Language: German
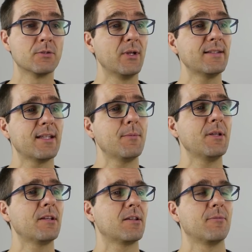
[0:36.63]
Zuerst
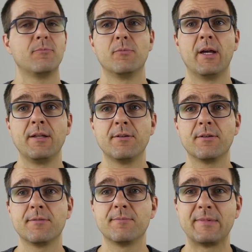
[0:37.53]
habe ich
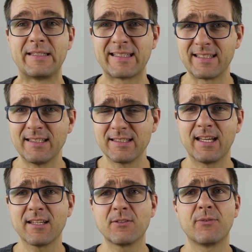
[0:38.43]
eine interessante
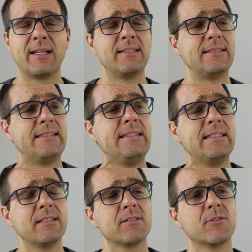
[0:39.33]
Nachricht für alle
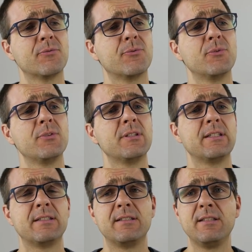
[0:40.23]
die
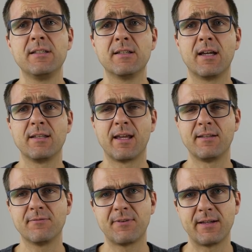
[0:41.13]
gefunden, die ein
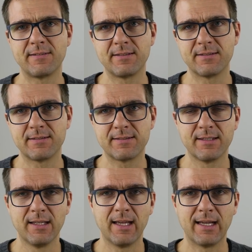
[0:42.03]

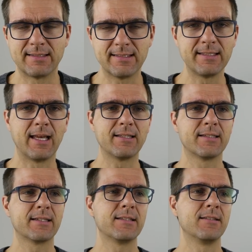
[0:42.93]
einphasiges
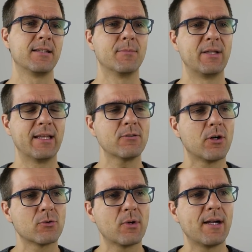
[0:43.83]
AC-Ladegerät in ihrem
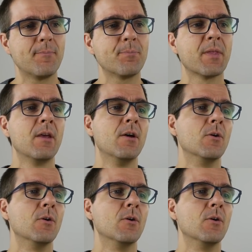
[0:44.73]
Elektroauto haben.